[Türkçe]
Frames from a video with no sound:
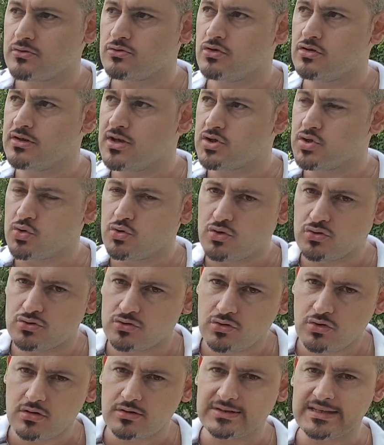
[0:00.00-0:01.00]
güneş
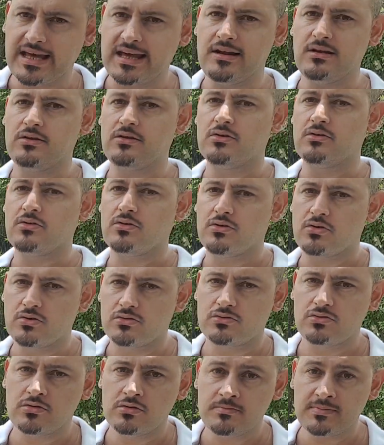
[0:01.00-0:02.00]
kurutuyor, telliyor,
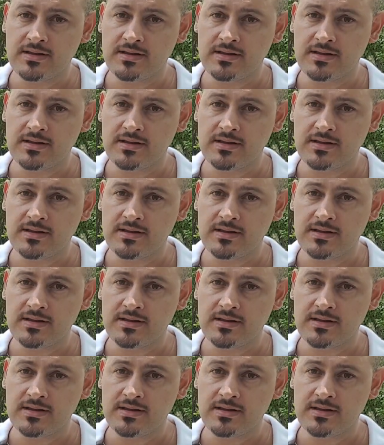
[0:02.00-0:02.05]
kurutuyor.